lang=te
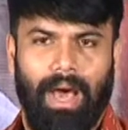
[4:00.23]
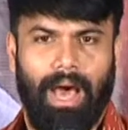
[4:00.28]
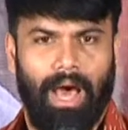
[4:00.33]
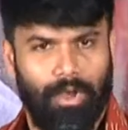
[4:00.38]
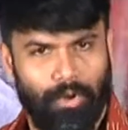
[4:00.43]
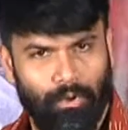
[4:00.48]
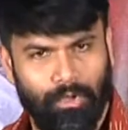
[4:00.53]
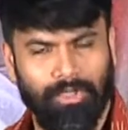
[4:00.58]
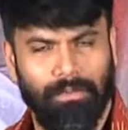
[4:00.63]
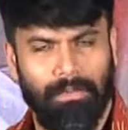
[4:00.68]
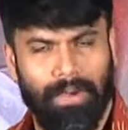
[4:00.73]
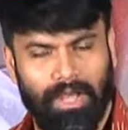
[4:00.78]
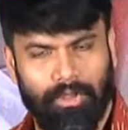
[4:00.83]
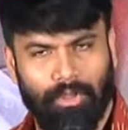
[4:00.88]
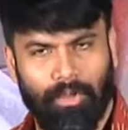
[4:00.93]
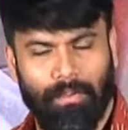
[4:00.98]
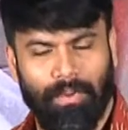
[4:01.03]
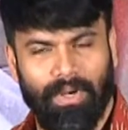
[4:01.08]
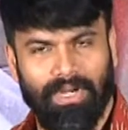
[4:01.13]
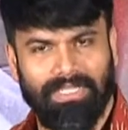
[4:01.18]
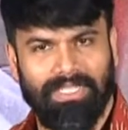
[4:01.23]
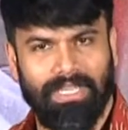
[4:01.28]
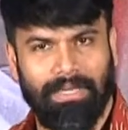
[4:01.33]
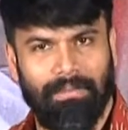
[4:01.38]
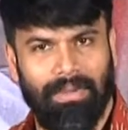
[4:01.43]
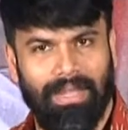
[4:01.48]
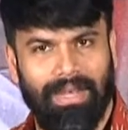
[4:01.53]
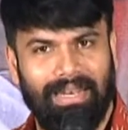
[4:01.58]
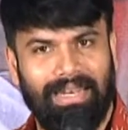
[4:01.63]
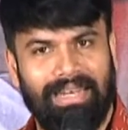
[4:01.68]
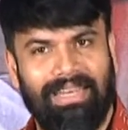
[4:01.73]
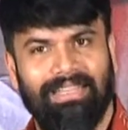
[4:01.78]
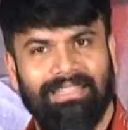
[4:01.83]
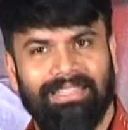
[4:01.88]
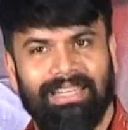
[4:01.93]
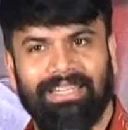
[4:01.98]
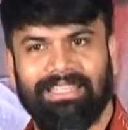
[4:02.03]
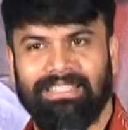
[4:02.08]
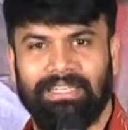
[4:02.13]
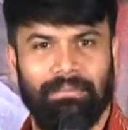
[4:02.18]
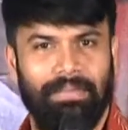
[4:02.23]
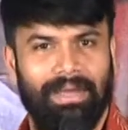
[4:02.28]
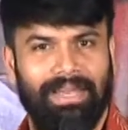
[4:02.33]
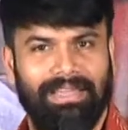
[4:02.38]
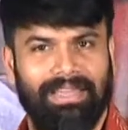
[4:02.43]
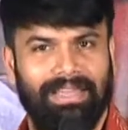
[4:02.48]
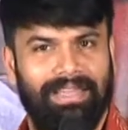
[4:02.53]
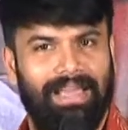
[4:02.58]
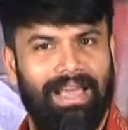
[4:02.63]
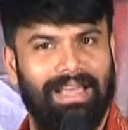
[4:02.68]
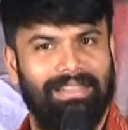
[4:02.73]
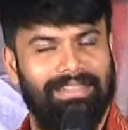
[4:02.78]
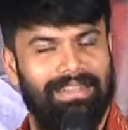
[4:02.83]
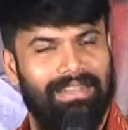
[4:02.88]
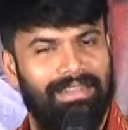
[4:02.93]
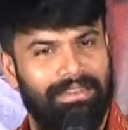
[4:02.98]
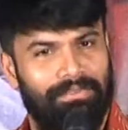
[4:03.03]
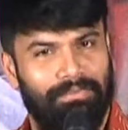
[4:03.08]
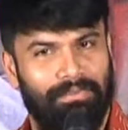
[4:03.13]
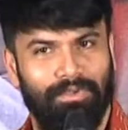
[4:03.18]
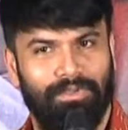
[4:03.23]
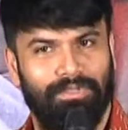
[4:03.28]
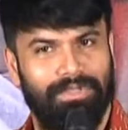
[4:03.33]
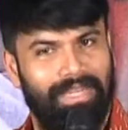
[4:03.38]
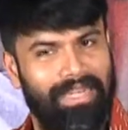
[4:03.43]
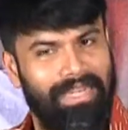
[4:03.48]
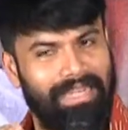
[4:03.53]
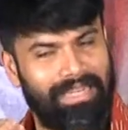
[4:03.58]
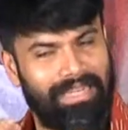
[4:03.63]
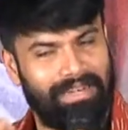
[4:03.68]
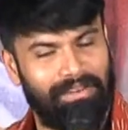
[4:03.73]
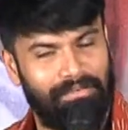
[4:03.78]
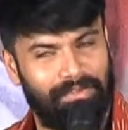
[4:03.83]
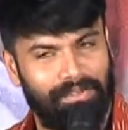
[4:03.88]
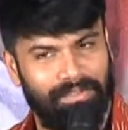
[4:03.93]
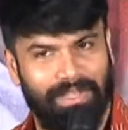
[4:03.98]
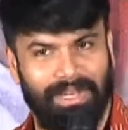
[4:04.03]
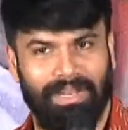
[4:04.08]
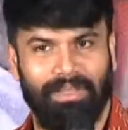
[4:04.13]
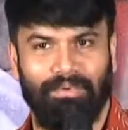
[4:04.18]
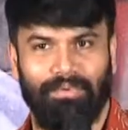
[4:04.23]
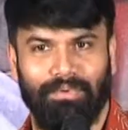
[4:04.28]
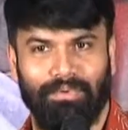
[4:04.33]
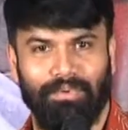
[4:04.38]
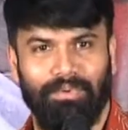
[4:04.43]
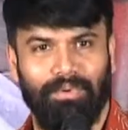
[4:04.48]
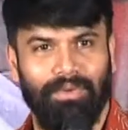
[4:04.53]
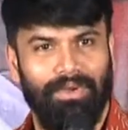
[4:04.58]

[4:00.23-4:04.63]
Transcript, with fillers: ఆ రోజు మాతో పాటు సినిమాలు రిలీజ్ అయిన సినిమాలకి అసలు రివ్యూస్ క్రిటిక్ రివ్యూసే లేవు